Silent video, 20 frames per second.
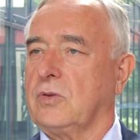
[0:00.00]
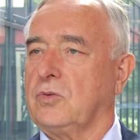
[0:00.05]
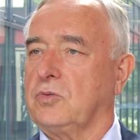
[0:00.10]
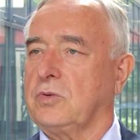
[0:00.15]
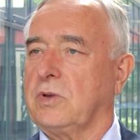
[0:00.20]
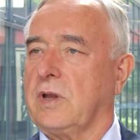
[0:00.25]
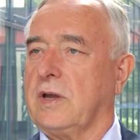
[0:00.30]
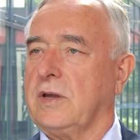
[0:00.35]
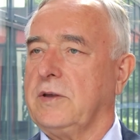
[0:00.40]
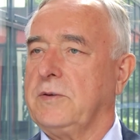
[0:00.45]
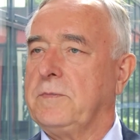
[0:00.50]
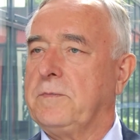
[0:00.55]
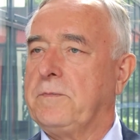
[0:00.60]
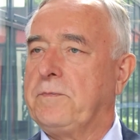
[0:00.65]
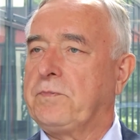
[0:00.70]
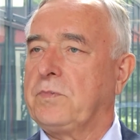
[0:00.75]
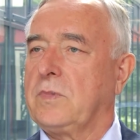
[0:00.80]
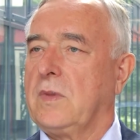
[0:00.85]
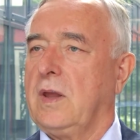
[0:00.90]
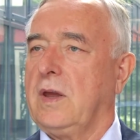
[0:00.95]
tutaj
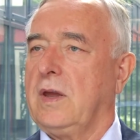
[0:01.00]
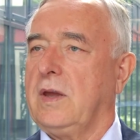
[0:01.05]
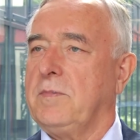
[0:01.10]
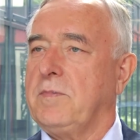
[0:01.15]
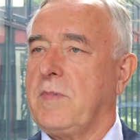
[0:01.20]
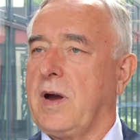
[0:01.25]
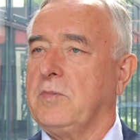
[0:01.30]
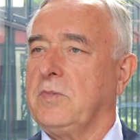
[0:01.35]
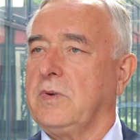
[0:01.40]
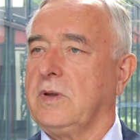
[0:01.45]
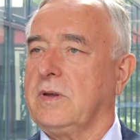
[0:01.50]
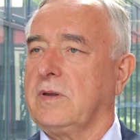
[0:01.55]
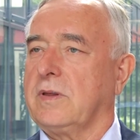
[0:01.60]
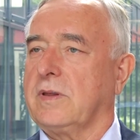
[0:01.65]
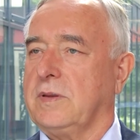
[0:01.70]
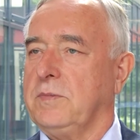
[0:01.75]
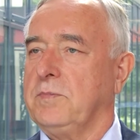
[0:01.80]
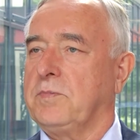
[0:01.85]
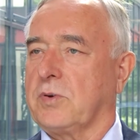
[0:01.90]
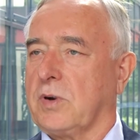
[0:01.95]
mamy z
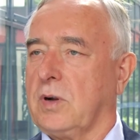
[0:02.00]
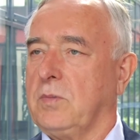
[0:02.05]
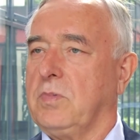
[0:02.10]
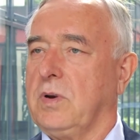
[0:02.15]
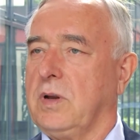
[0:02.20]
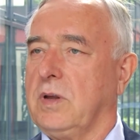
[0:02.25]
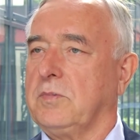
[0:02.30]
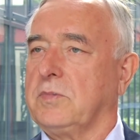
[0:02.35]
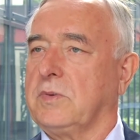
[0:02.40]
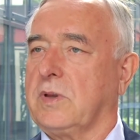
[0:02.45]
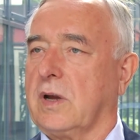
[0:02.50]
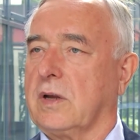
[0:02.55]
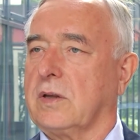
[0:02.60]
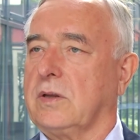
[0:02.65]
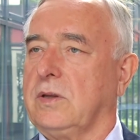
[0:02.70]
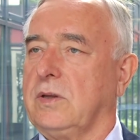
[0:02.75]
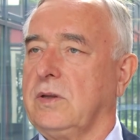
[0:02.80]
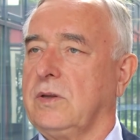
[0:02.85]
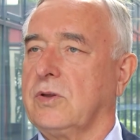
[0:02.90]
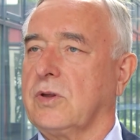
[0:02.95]
tym problem
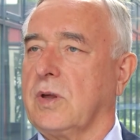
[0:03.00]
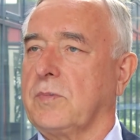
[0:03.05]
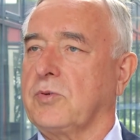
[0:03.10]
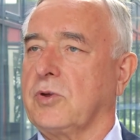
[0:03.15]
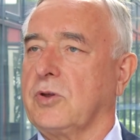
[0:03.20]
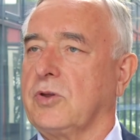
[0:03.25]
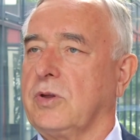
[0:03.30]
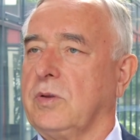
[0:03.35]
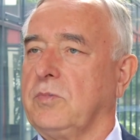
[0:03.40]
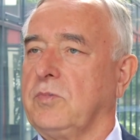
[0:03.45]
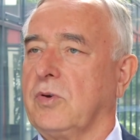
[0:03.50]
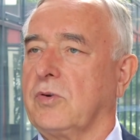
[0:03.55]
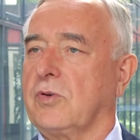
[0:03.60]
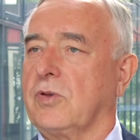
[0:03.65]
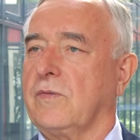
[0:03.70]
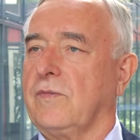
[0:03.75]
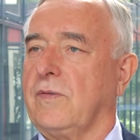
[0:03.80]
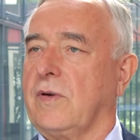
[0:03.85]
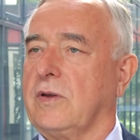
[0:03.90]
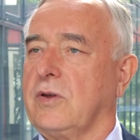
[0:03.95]
taki, że
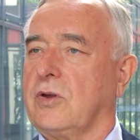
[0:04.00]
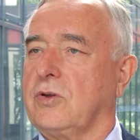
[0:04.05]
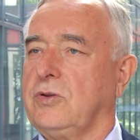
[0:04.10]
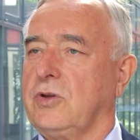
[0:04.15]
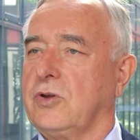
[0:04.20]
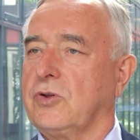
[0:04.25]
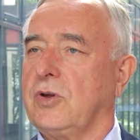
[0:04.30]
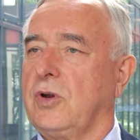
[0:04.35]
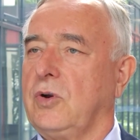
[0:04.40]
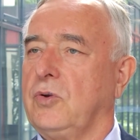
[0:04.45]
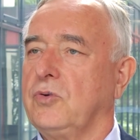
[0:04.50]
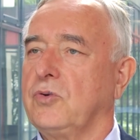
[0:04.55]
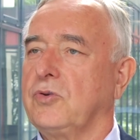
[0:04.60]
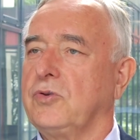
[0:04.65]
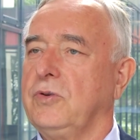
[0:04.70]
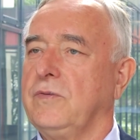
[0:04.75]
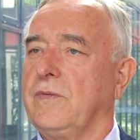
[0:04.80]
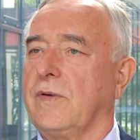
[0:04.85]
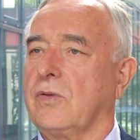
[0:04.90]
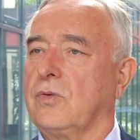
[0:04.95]
przedsiębiorstwa, jeżeli
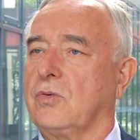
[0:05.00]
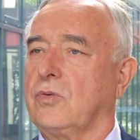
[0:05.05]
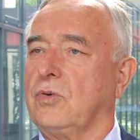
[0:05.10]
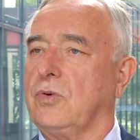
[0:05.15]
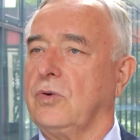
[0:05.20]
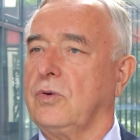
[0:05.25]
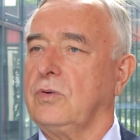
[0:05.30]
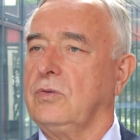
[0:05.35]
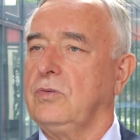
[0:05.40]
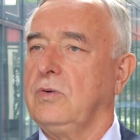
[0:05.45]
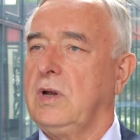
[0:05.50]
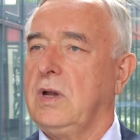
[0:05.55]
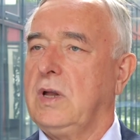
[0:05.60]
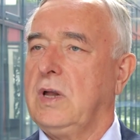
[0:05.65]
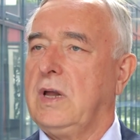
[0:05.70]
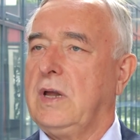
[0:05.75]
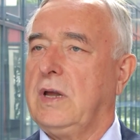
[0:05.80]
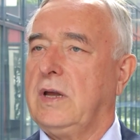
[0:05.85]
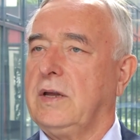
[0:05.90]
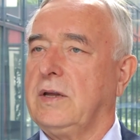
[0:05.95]
już inwestują,
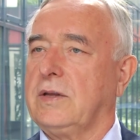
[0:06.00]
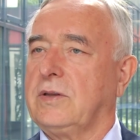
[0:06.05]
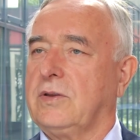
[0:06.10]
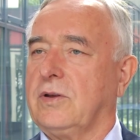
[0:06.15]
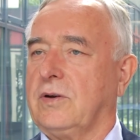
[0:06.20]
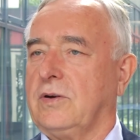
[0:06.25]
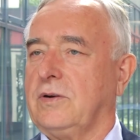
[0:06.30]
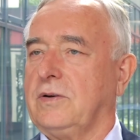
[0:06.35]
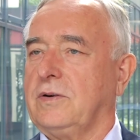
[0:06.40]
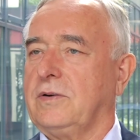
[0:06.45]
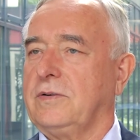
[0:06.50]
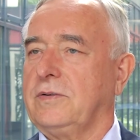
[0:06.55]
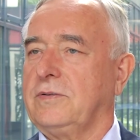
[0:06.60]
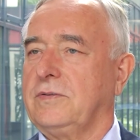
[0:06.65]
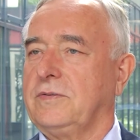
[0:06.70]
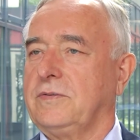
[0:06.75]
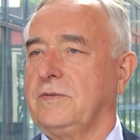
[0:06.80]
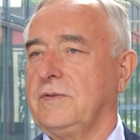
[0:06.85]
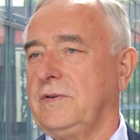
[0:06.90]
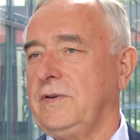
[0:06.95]
to,
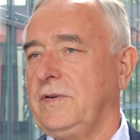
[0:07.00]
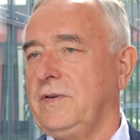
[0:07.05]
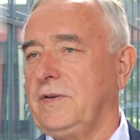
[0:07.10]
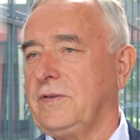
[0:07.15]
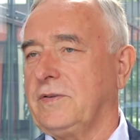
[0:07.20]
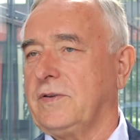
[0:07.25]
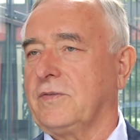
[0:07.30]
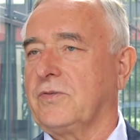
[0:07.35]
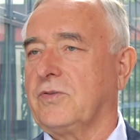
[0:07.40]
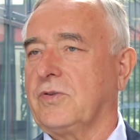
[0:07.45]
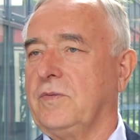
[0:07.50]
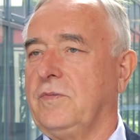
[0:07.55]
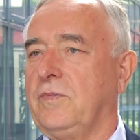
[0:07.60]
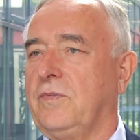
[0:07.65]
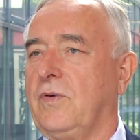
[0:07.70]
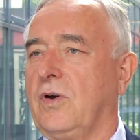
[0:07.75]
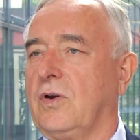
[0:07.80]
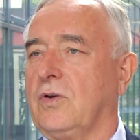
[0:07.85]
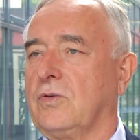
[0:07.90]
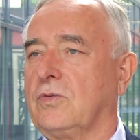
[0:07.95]
to czy
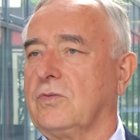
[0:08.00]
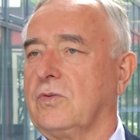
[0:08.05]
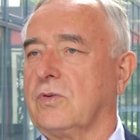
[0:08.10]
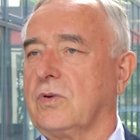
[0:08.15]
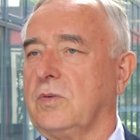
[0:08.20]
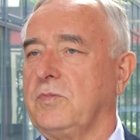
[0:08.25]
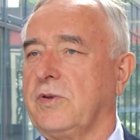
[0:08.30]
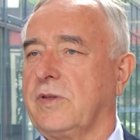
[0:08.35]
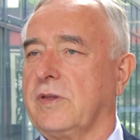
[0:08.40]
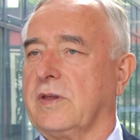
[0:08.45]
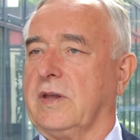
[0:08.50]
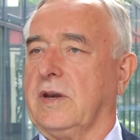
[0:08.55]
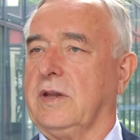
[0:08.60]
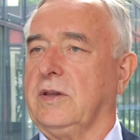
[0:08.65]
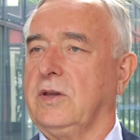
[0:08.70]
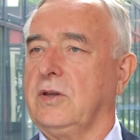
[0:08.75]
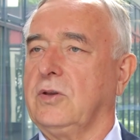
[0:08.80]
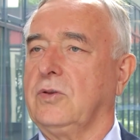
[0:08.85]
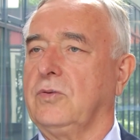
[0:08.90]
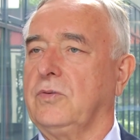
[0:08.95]
wolą to robić z
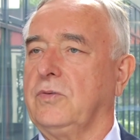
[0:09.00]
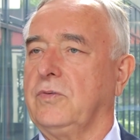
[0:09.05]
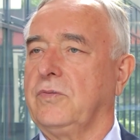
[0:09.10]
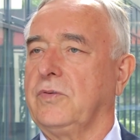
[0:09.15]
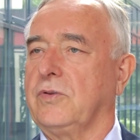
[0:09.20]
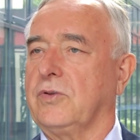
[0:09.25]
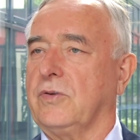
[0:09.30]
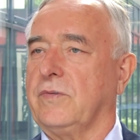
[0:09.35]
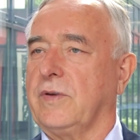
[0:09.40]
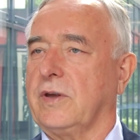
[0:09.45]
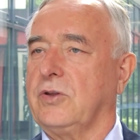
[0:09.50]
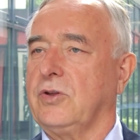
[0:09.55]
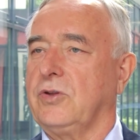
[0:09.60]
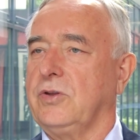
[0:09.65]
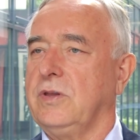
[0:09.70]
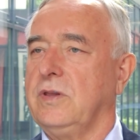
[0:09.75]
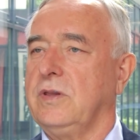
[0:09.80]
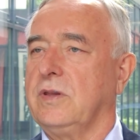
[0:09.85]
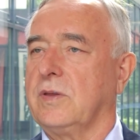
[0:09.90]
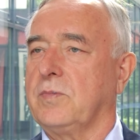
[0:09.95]
kredytów, czy w jakiś
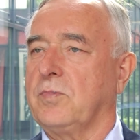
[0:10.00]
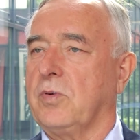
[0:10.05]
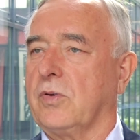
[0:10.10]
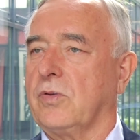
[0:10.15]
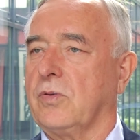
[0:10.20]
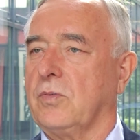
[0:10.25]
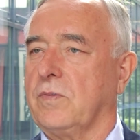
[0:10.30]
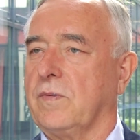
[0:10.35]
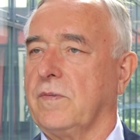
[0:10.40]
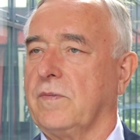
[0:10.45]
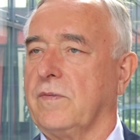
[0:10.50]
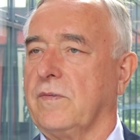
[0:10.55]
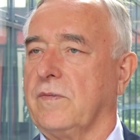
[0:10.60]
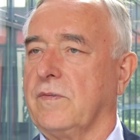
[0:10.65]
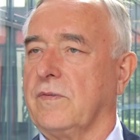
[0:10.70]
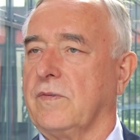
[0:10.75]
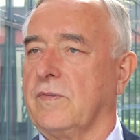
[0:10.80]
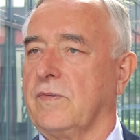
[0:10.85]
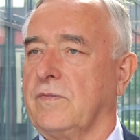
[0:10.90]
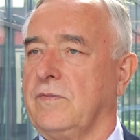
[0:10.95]
inny sposób
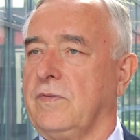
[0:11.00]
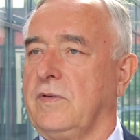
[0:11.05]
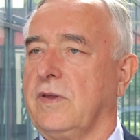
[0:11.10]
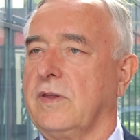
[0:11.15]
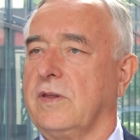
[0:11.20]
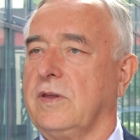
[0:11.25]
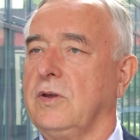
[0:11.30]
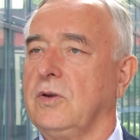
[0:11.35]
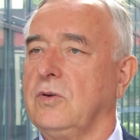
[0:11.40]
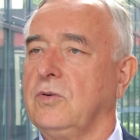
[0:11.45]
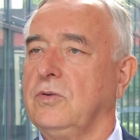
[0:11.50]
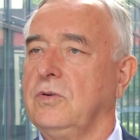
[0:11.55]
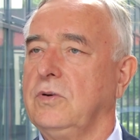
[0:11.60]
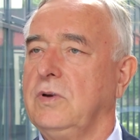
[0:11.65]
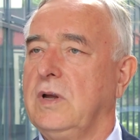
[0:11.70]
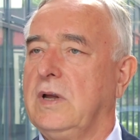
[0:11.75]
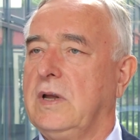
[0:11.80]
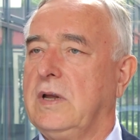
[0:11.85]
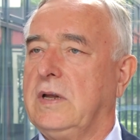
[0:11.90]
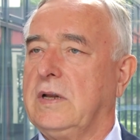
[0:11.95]
w leasingu,
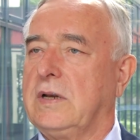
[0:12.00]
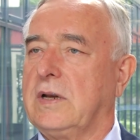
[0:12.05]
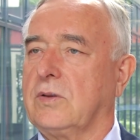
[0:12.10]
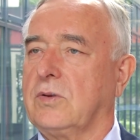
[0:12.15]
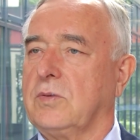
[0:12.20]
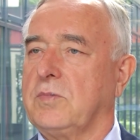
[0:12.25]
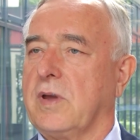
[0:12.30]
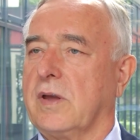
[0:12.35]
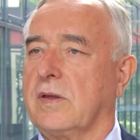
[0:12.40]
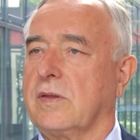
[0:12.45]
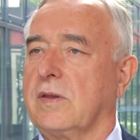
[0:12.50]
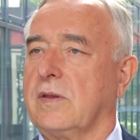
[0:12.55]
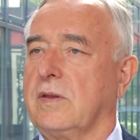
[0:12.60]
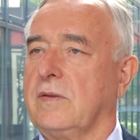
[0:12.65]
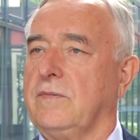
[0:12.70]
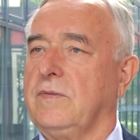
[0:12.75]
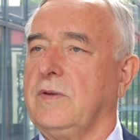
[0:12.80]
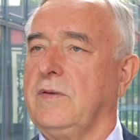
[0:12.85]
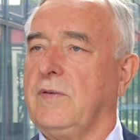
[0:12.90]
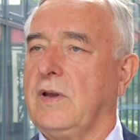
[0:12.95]
natomiast
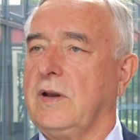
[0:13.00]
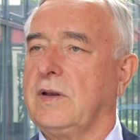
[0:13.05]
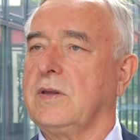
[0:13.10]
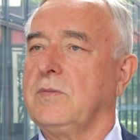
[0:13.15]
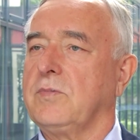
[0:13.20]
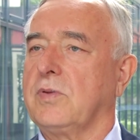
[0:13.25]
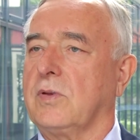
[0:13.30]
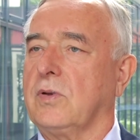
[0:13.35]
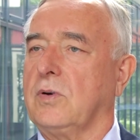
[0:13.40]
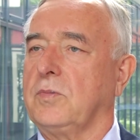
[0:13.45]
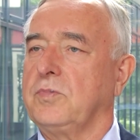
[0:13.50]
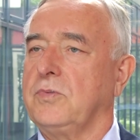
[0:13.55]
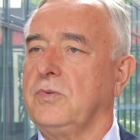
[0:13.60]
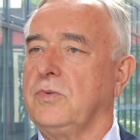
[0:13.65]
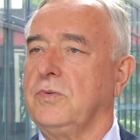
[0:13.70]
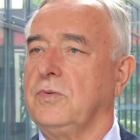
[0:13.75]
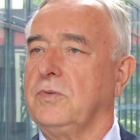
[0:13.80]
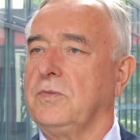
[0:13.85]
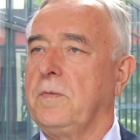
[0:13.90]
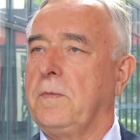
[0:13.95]
w niewielkim
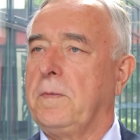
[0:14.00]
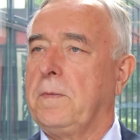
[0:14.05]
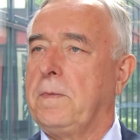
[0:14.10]
stopniu